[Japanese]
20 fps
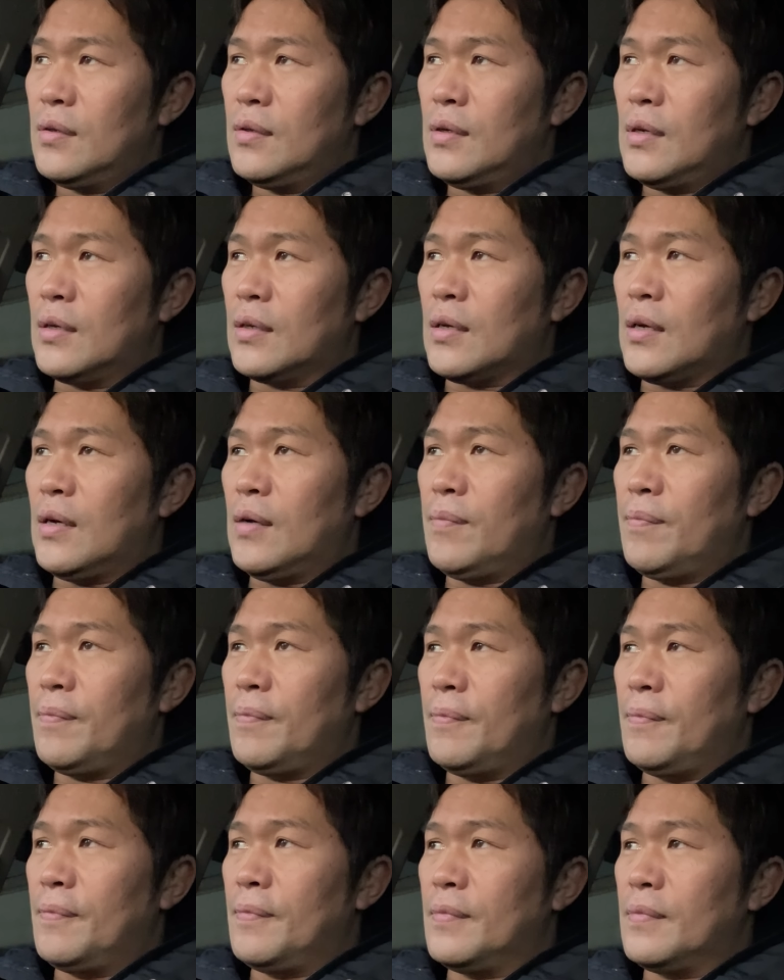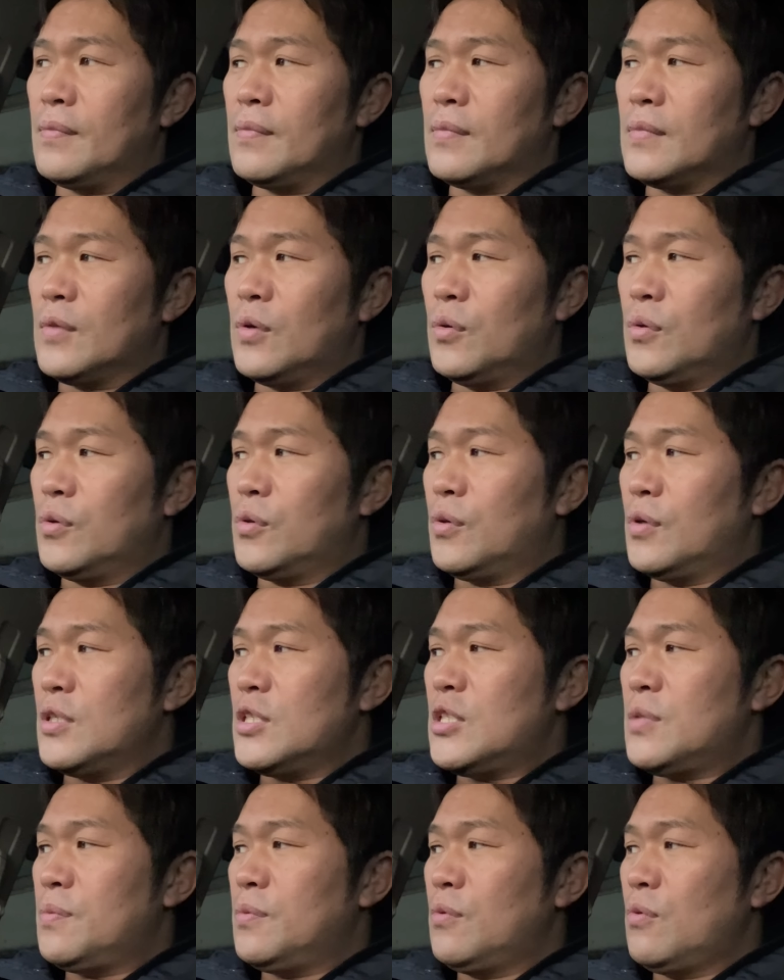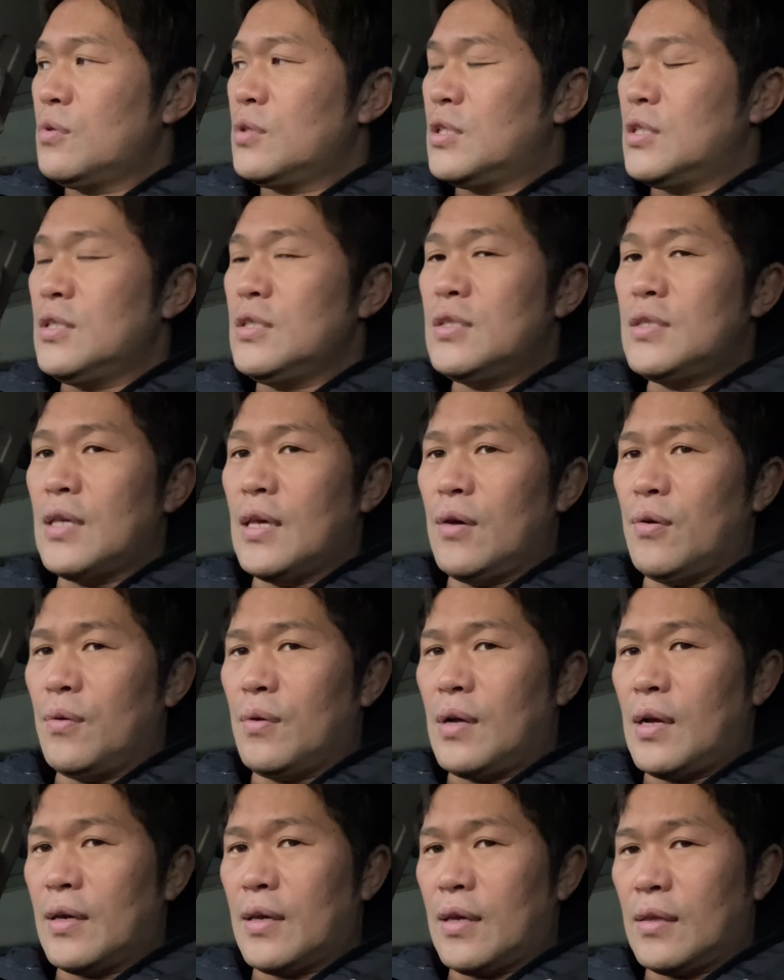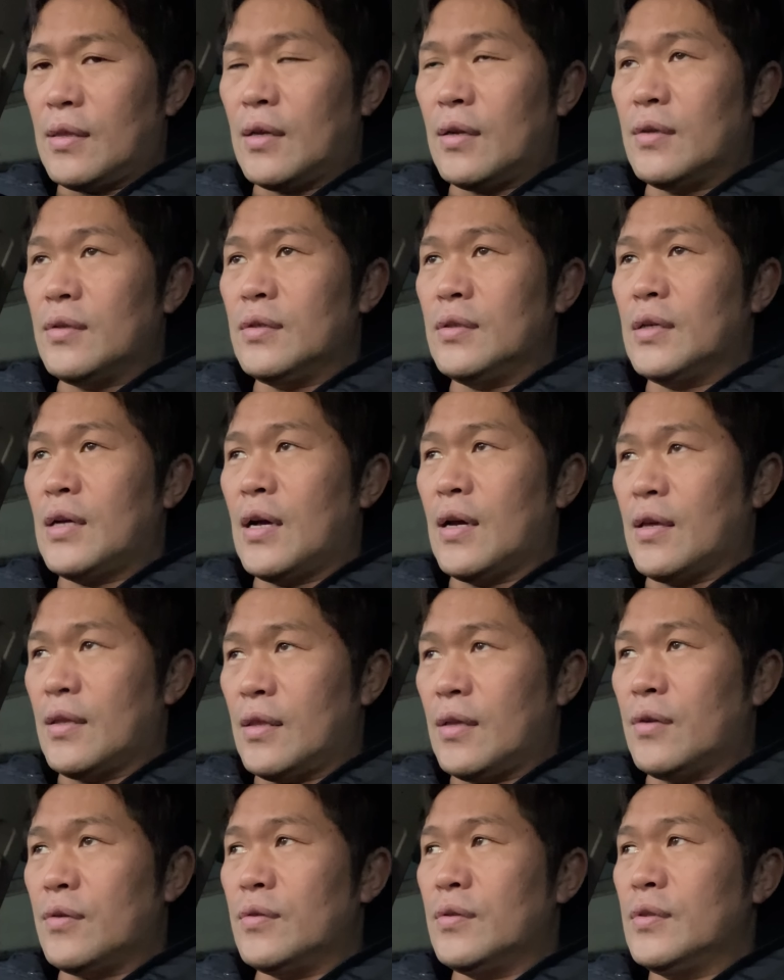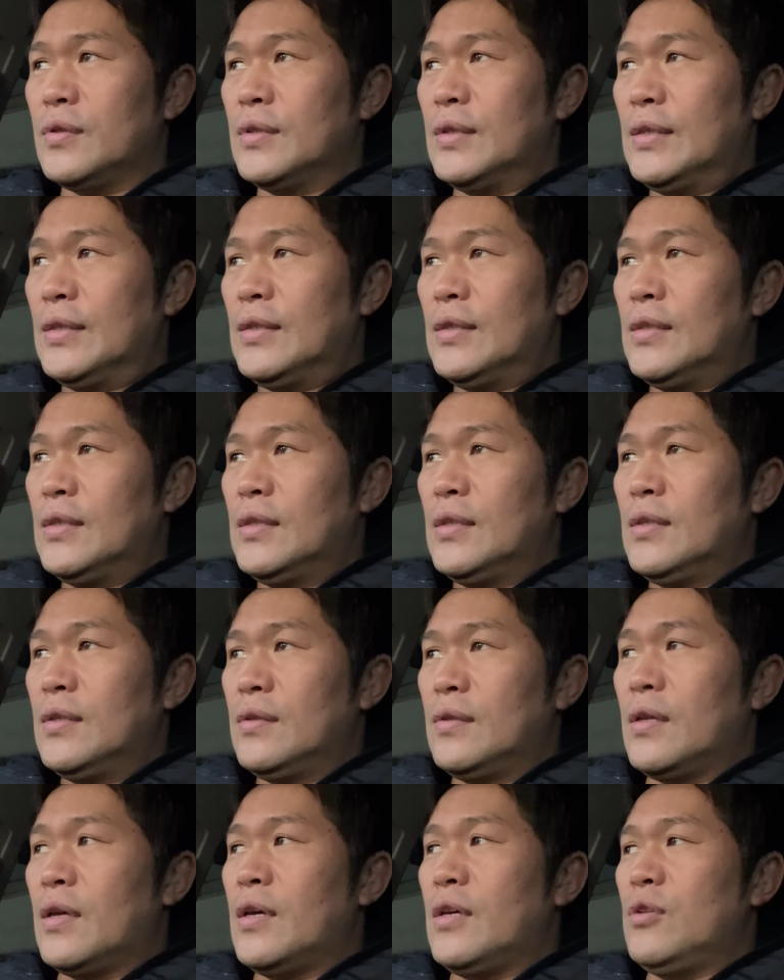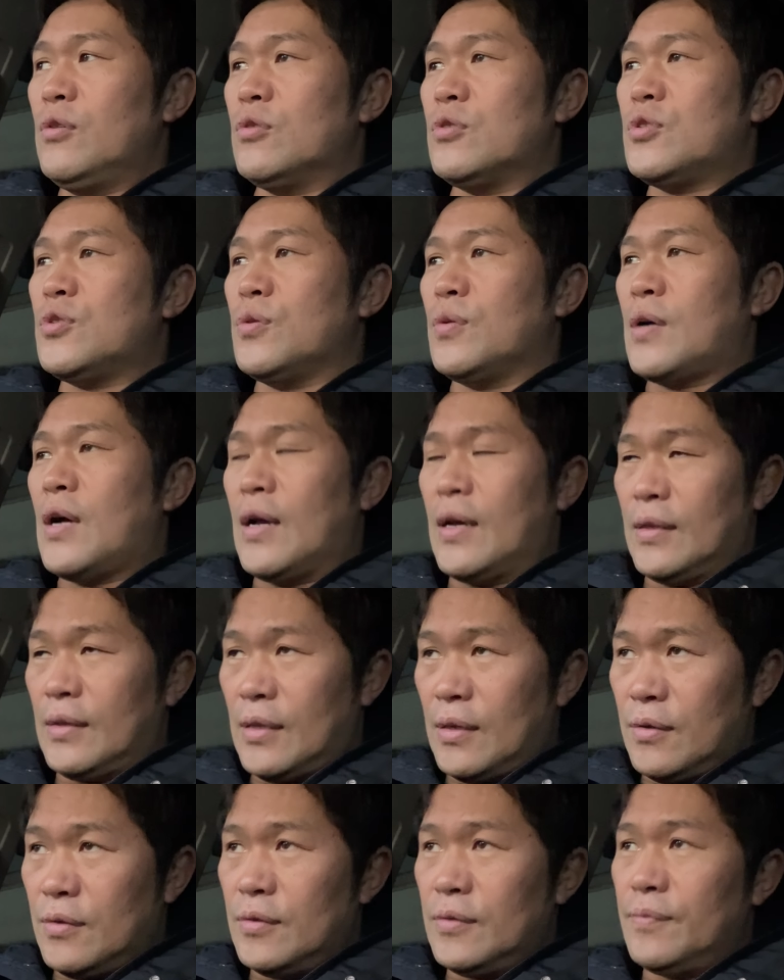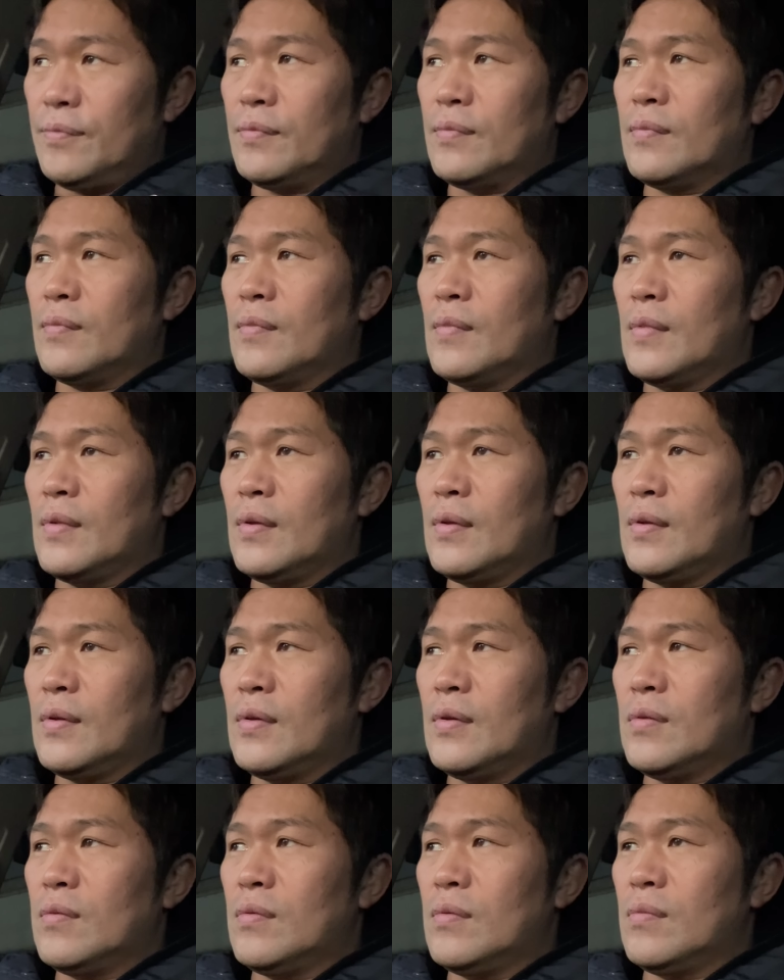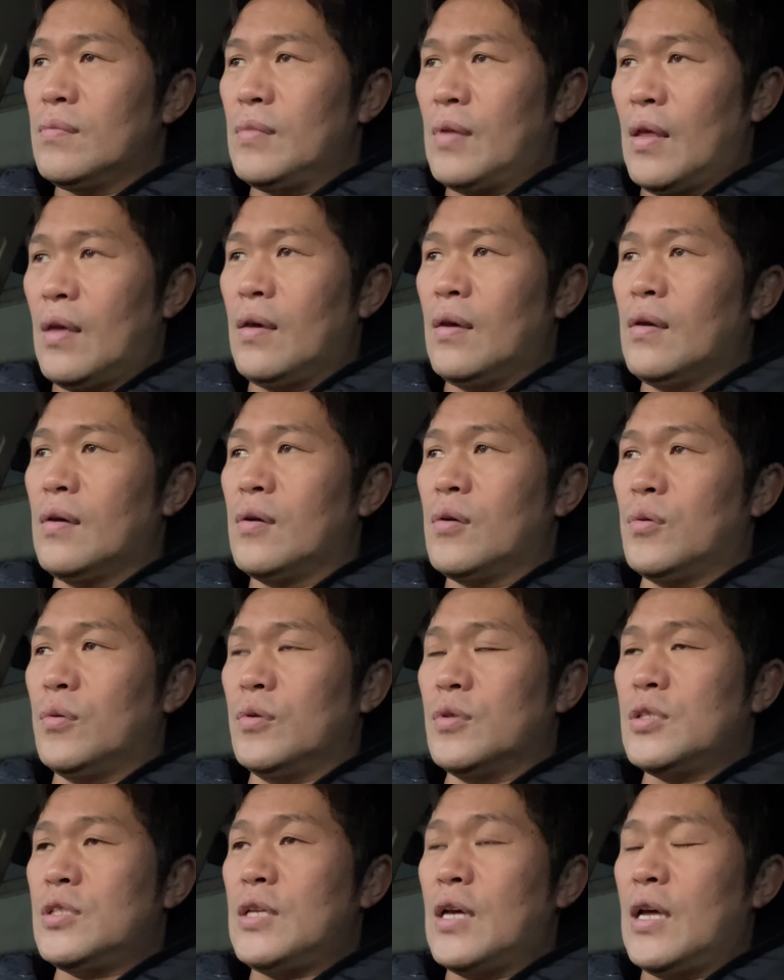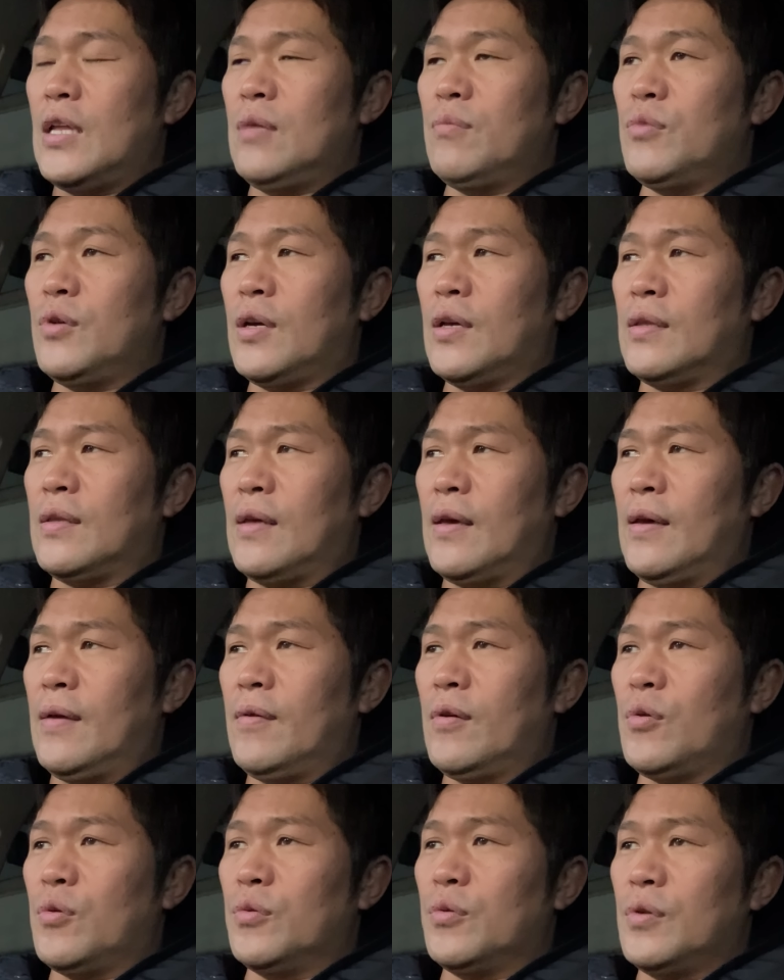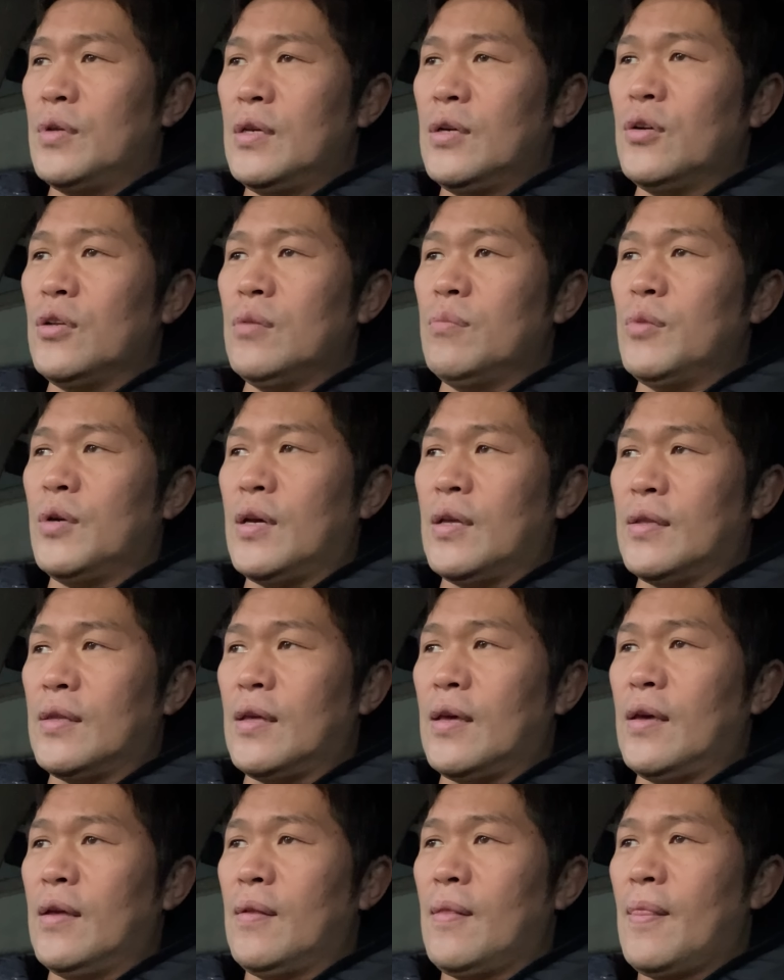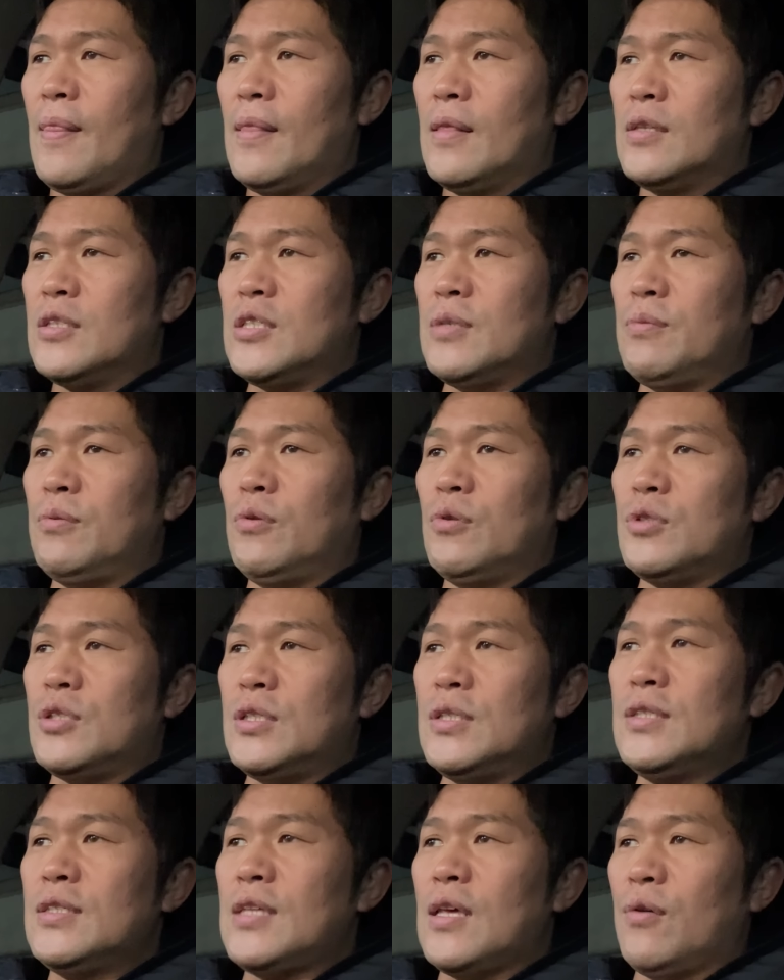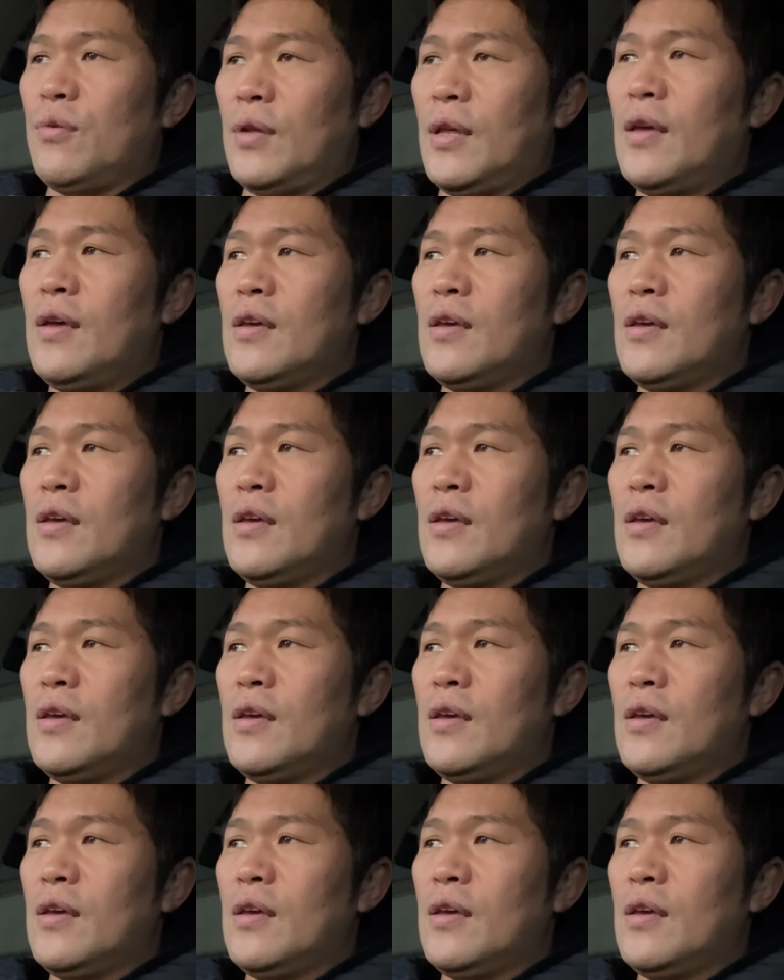なんか、うん、本当に自分の人生をかけたかけてる、ね、命をかけてる、ね、この試合に向けて、このリングに向けて、自分の人生をね、